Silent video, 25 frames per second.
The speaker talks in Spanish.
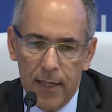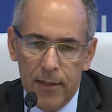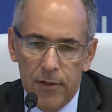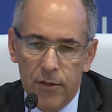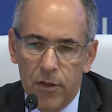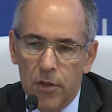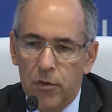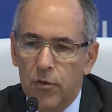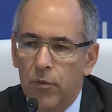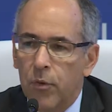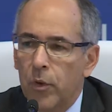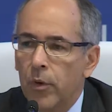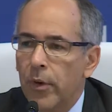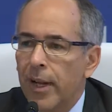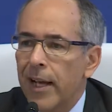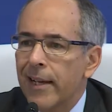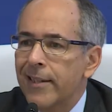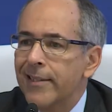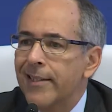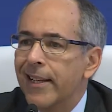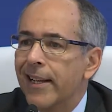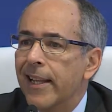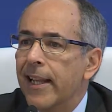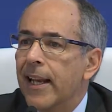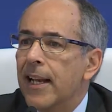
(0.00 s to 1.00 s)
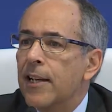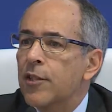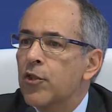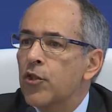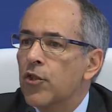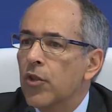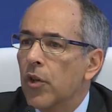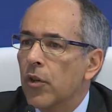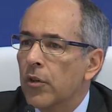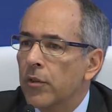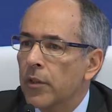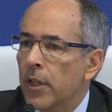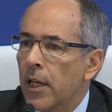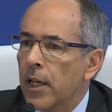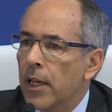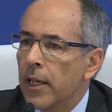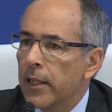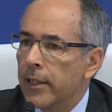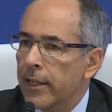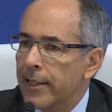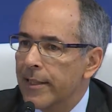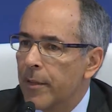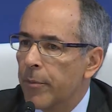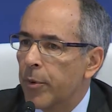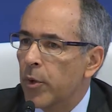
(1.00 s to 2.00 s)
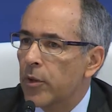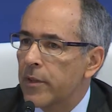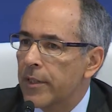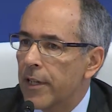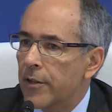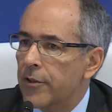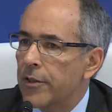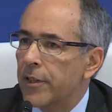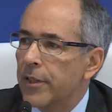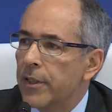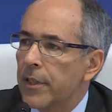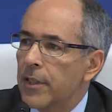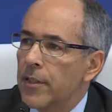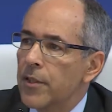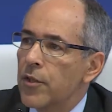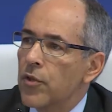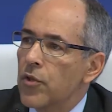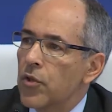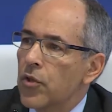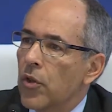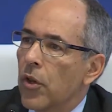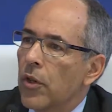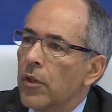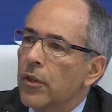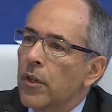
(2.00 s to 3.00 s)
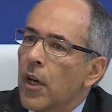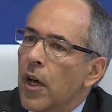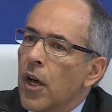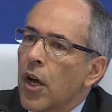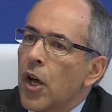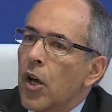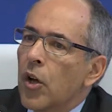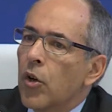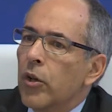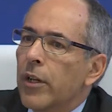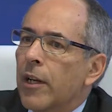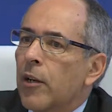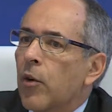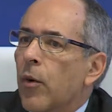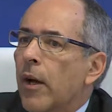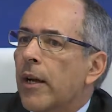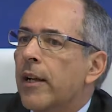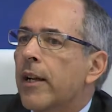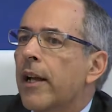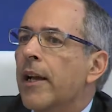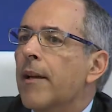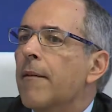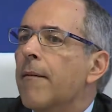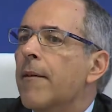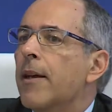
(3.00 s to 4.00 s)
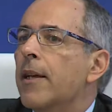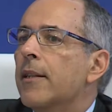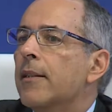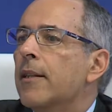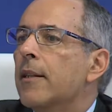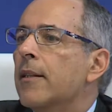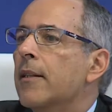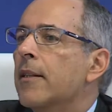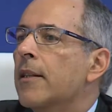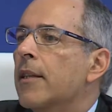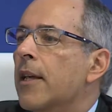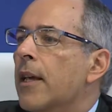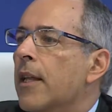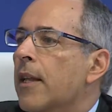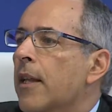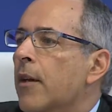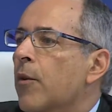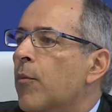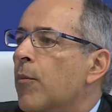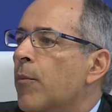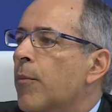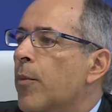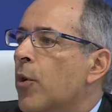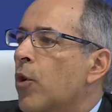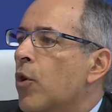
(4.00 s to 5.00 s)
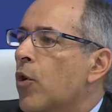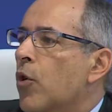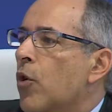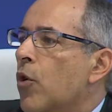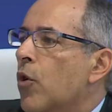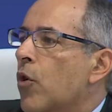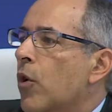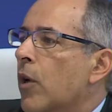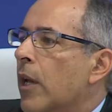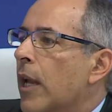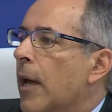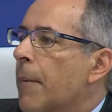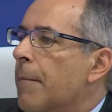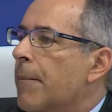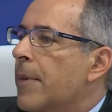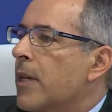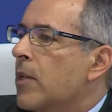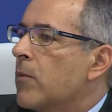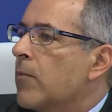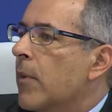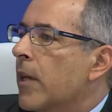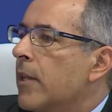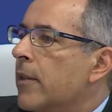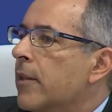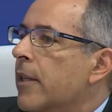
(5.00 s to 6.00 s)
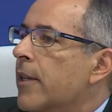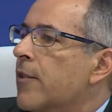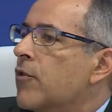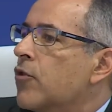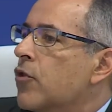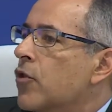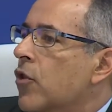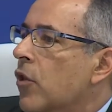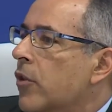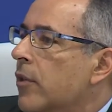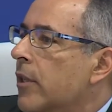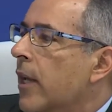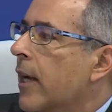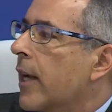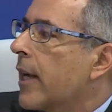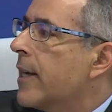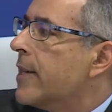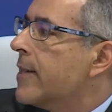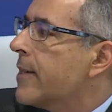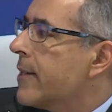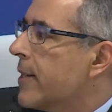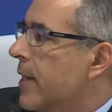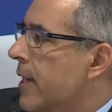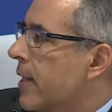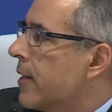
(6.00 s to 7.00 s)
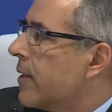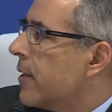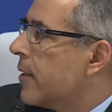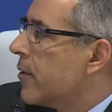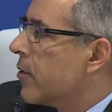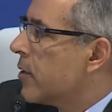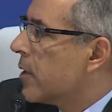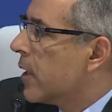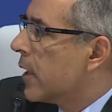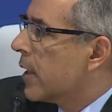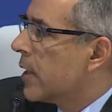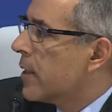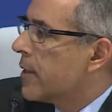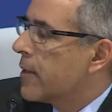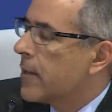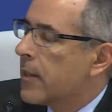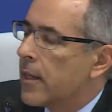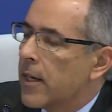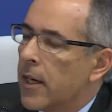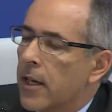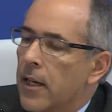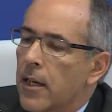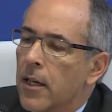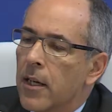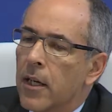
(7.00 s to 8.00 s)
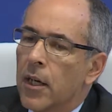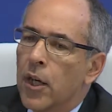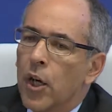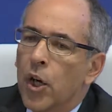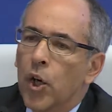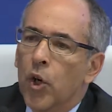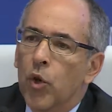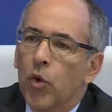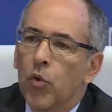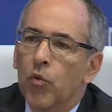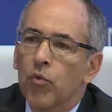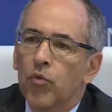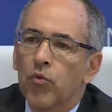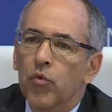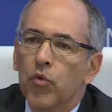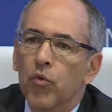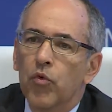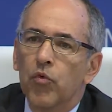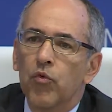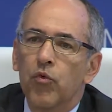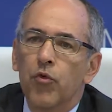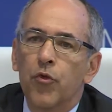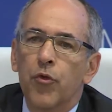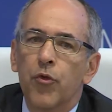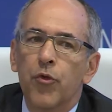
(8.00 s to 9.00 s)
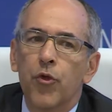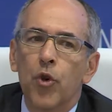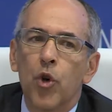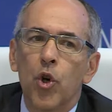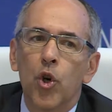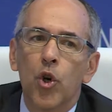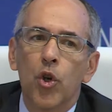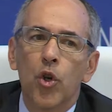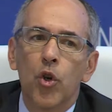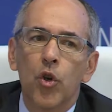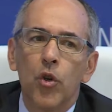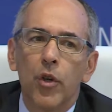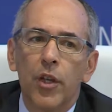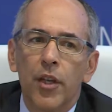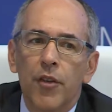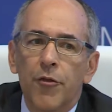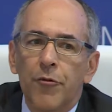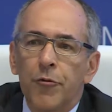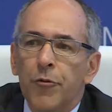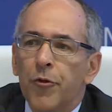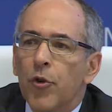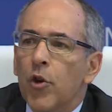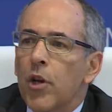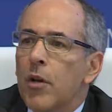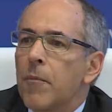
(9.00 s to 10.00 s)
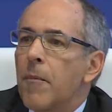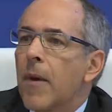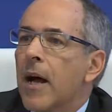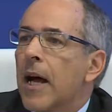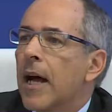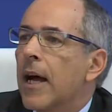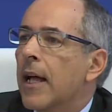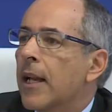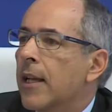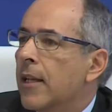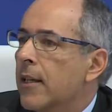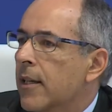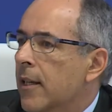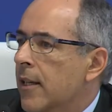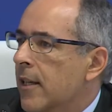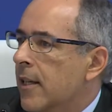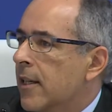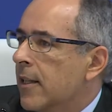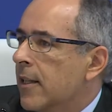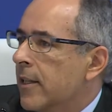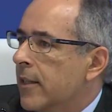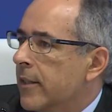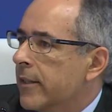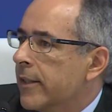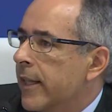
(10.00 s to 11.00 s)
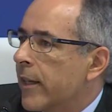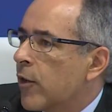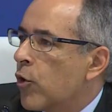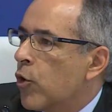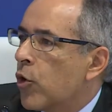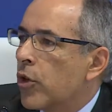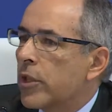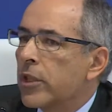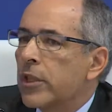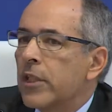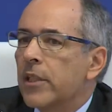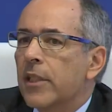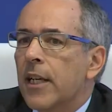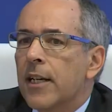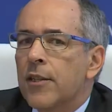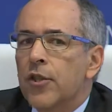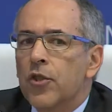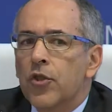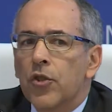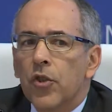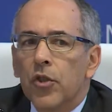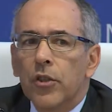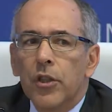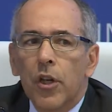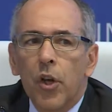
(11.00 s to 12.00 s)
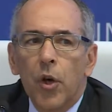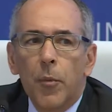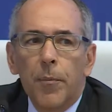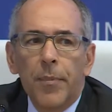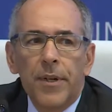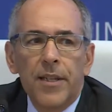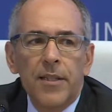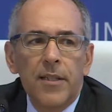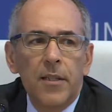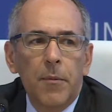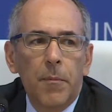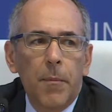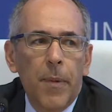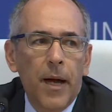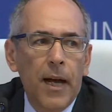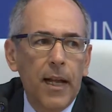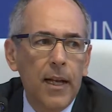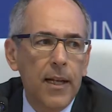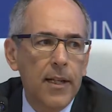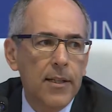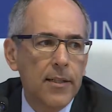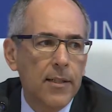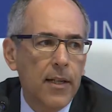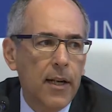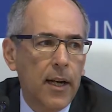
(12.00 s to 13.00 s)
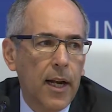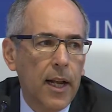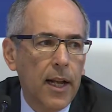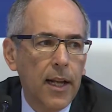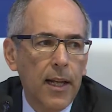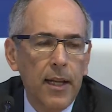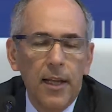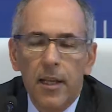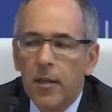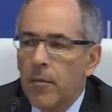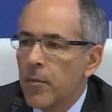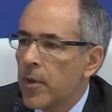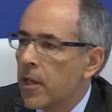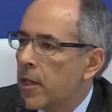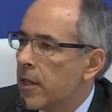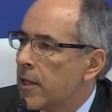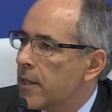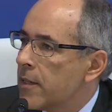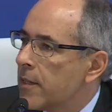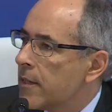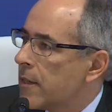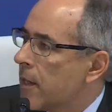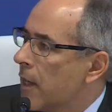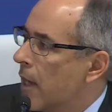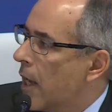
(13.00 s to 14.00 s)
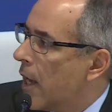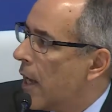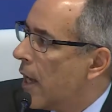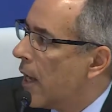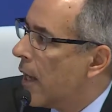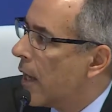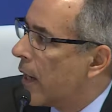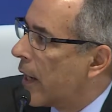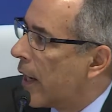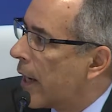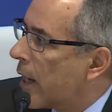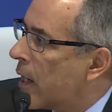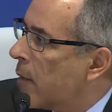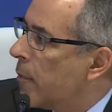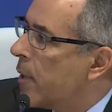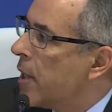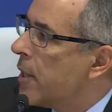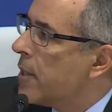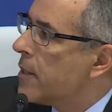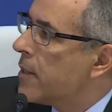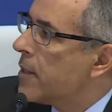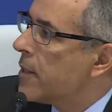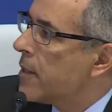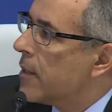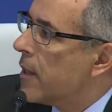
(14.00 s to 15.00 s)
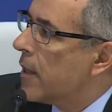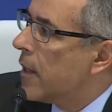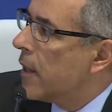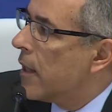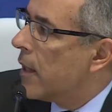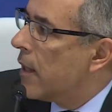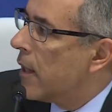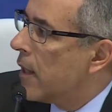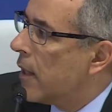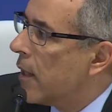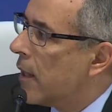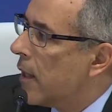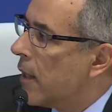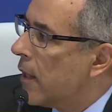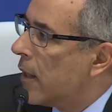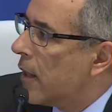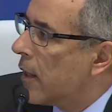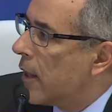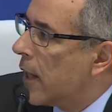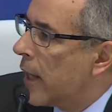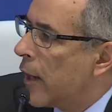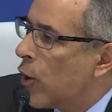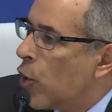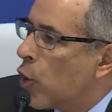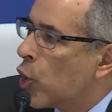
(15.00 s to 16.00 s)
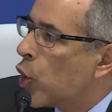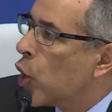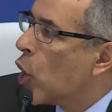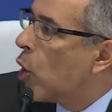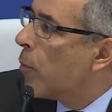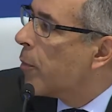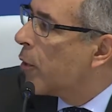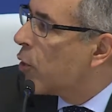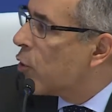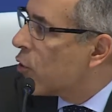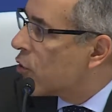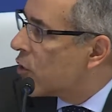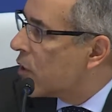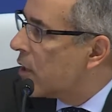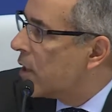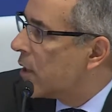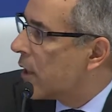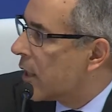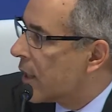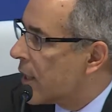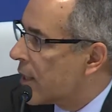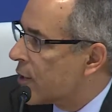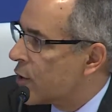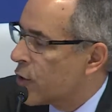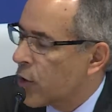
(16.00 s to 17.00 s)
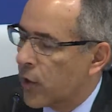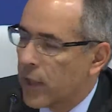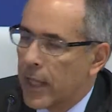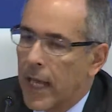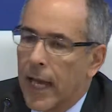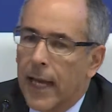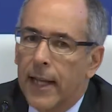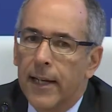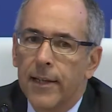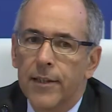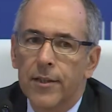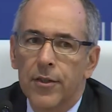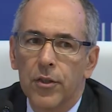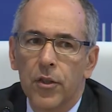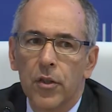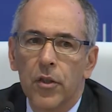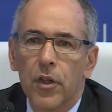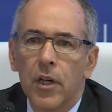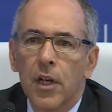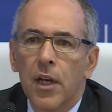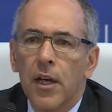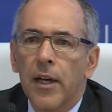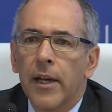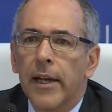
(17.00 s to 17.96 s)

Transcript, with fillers: eso fue una aceleración de ese proceso de transición, con el cual el G20 tiene un poco la misma intención del G7, o sea, que sea un, foro informal de coordinación de los principales regímenes regímenes eh, económicos internacionales, ¿no?